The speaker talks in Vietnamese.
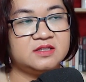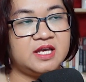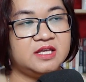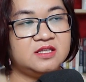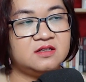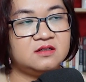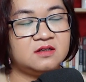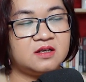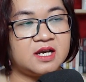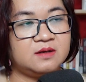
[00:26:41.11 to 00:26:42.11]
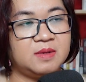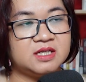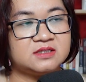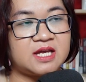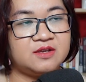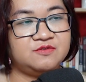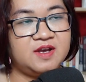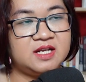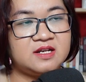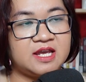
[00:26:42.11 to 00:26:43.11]
Thế nhưng căn bệnh tái
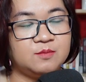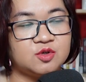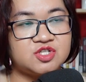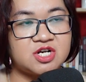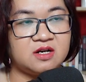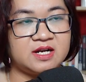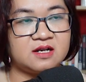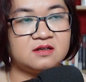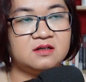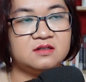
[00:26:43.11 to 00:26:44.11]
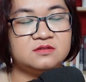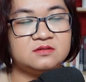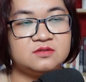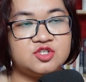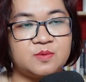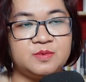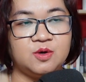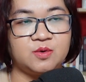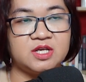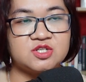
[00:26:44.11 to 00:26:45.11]
phát ngày một trở nặng hơn trong
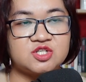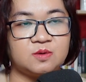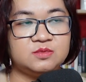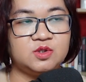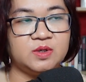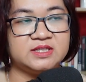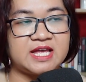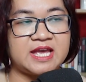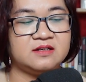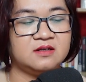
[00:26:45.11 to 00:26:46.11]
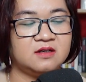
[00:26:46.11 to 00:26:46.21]
điều kiện sống tồi tàn,